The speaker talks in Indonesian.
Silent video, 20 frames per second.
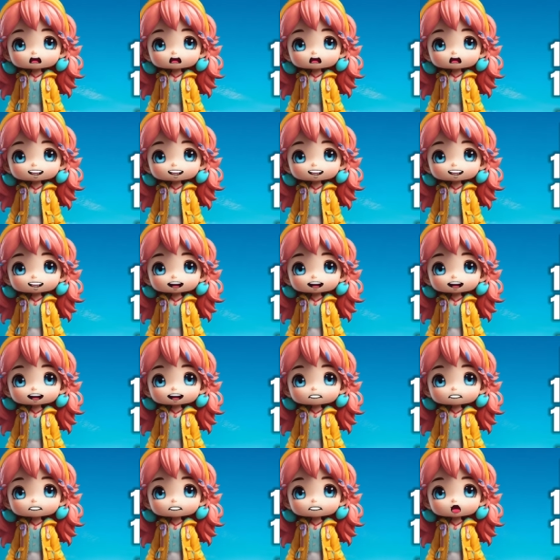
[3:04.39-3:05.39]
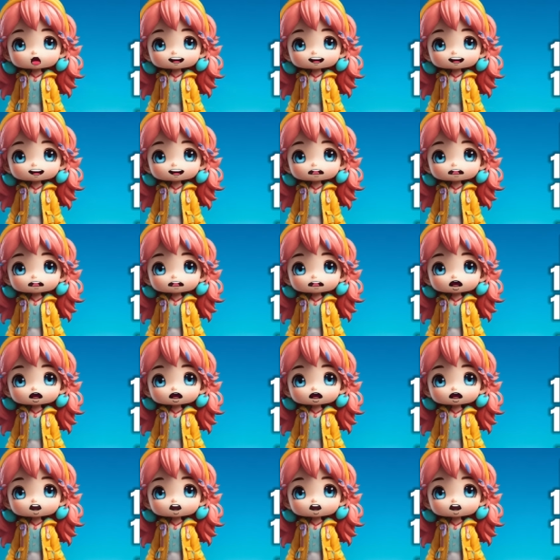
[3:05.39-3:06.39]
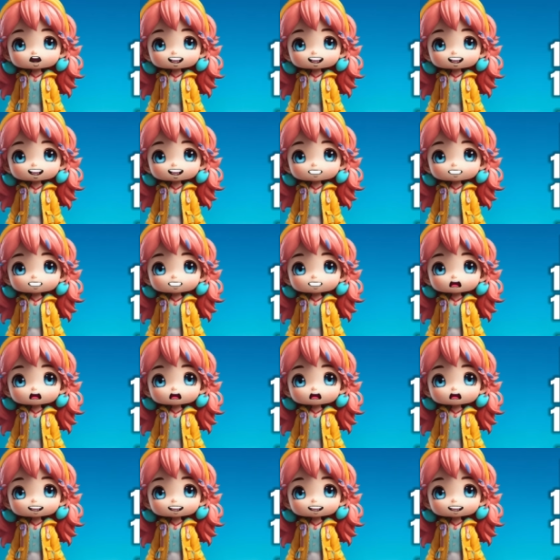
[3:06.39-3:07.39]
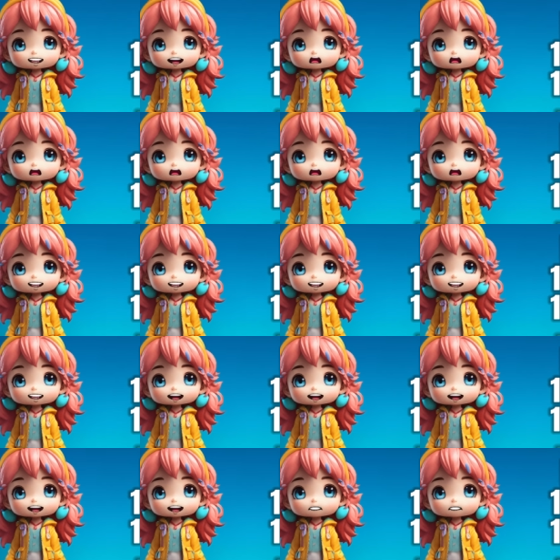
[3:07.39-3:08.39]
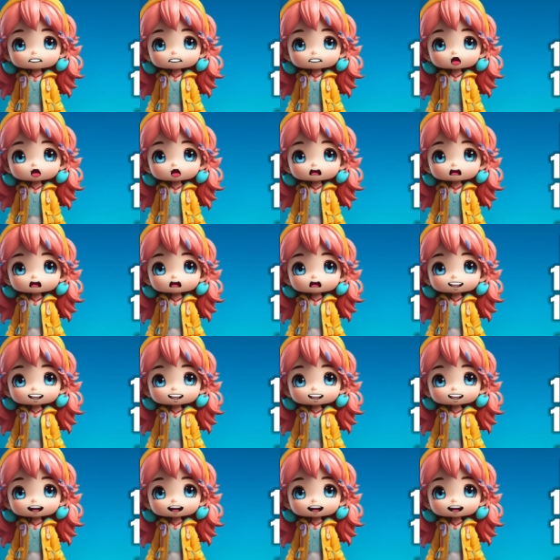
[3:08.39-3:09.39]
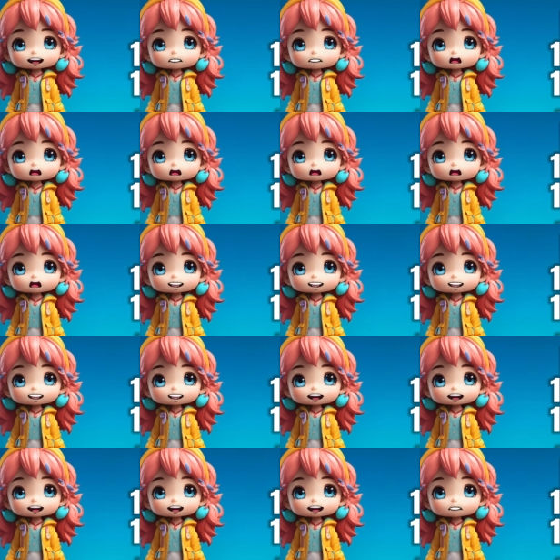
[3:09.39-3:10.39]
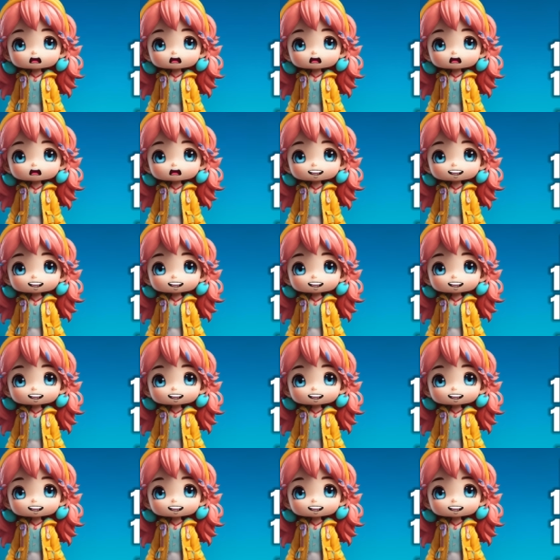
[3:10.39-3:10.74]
Kayaknya kamu gak cocok dipanggil Clara, lebih cocok babi kecil. Saat Kina bicara